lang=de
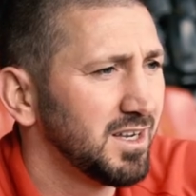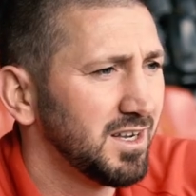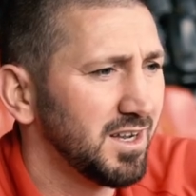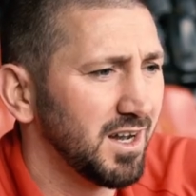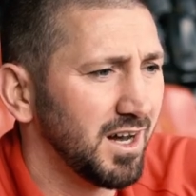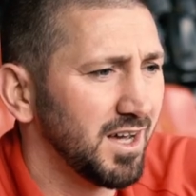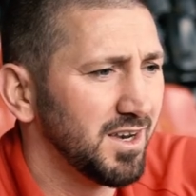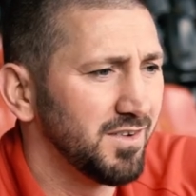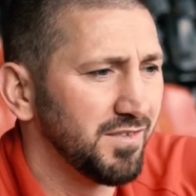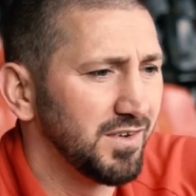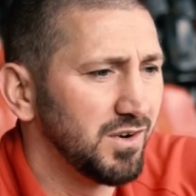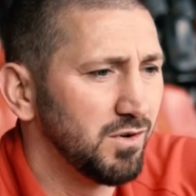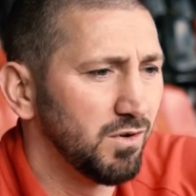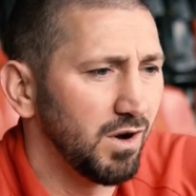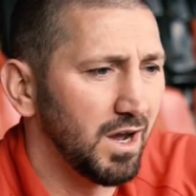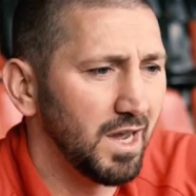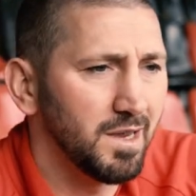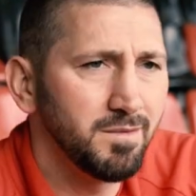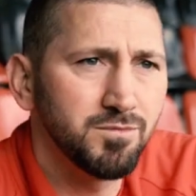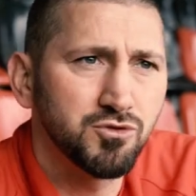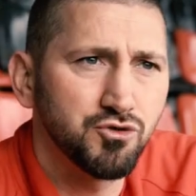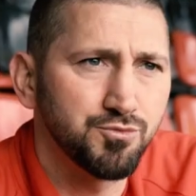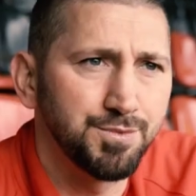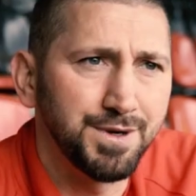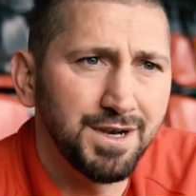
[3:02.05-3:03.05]
Gerade wenn du
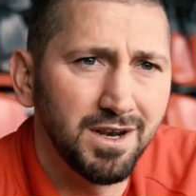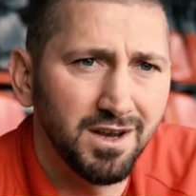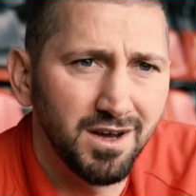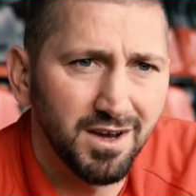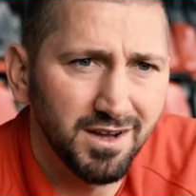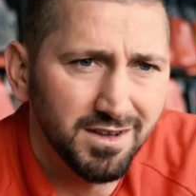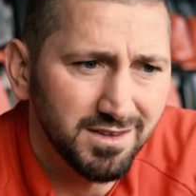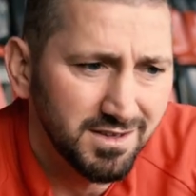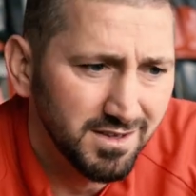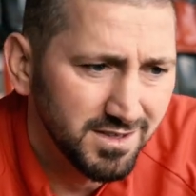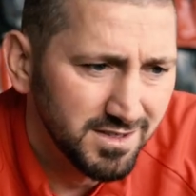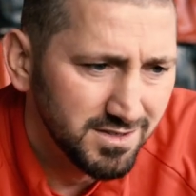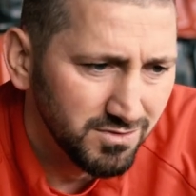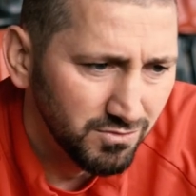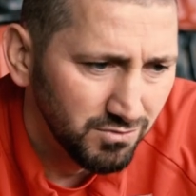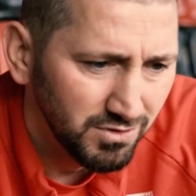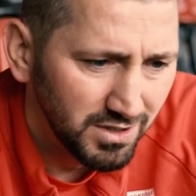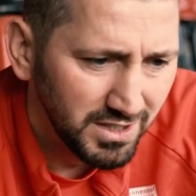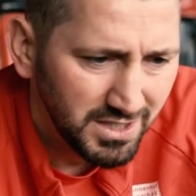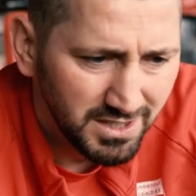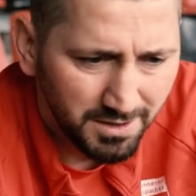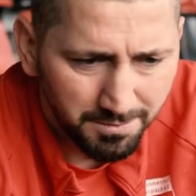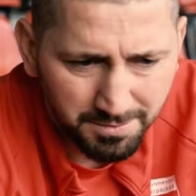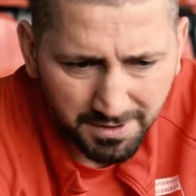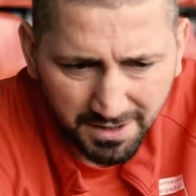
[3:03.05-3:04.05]
Heimspiele hattest und
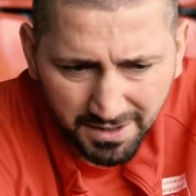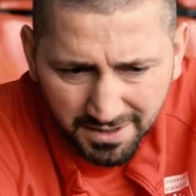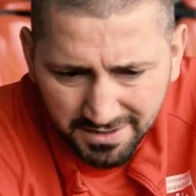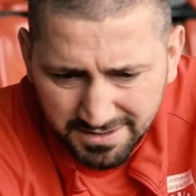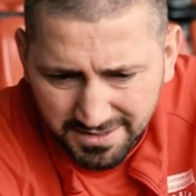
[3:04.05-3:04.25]
ich habe ja